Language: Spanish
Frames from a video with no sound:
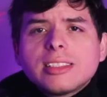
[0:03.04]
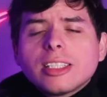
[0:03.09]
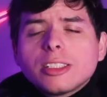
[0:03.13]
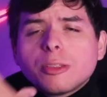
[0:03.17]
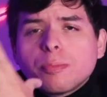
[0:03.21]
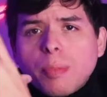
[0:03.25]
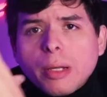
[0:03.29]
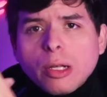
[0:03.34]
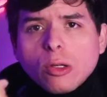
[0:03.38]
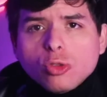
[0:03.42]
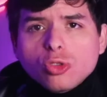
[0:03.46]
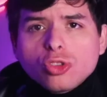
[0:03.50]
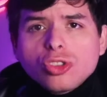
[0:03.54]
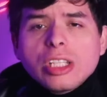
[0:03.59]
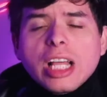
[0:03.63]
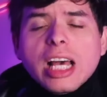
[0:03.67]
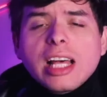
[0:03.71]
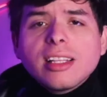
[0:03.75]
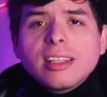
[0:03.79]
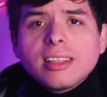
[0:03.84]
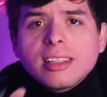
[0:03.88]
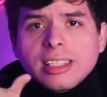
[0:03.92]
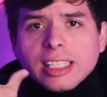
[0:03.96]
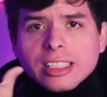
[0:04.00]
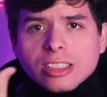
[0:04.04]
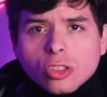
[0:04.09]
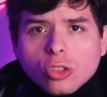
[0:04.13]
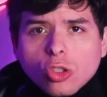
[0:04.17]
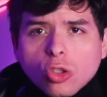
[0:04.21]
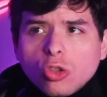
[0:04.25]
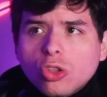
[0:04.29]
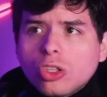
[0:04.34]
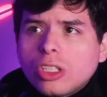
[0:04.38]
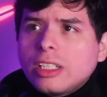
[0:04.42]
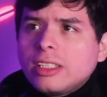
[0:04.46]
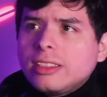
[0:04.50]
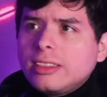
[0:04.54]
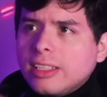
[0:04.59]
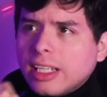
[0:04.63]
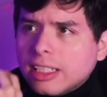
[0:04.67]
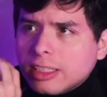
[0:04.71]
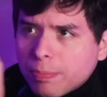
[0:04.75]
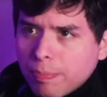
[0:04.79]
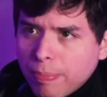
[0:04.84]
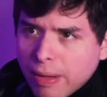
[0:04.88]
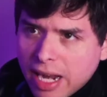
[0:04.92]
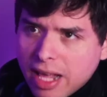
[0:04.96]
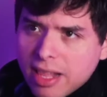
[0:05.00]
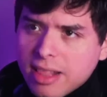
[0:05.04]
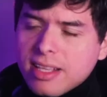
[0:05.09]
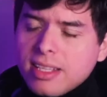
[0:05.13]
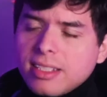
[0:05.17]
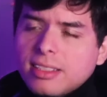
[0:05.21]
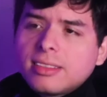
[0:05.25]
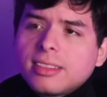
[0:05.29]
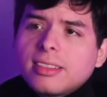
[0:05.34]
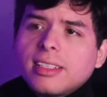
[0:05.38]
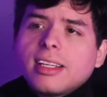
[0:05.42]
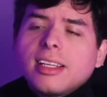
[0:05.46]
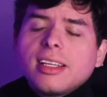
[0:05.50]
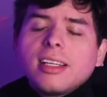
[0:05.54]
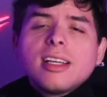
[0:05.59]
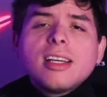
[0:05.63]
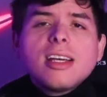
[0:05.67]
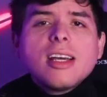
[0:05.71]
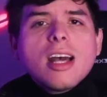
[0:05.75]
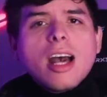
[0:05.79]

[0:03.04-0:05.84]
espeluznantes noticias para Disney.